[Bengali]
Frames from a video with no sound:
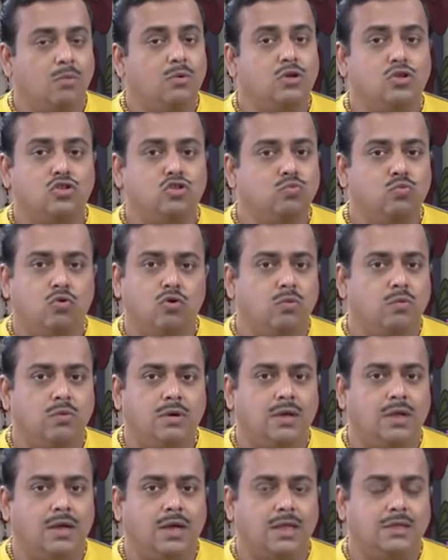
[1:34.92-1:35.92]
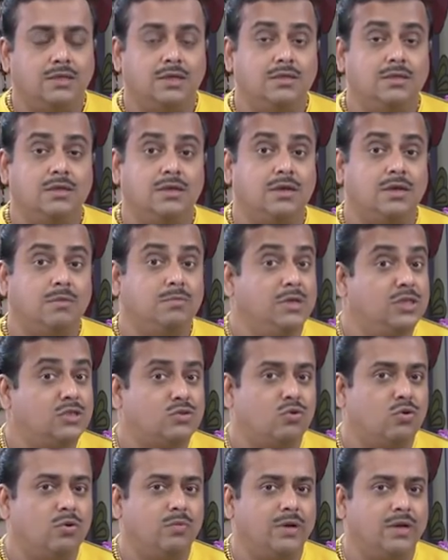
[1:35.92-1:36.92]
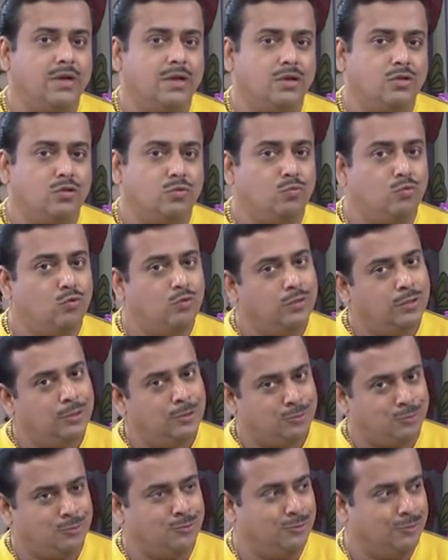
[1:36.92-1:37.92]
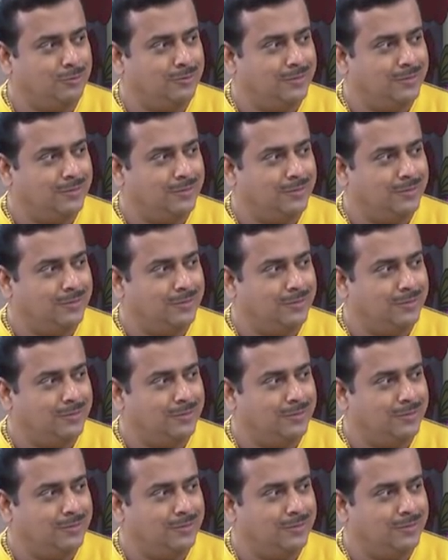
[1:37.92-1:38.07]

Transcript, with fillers: আমি কিছু বলবো না আজকের দিনে এটা মিস করবেন না কিন্তু মন দিয়ে শুনুন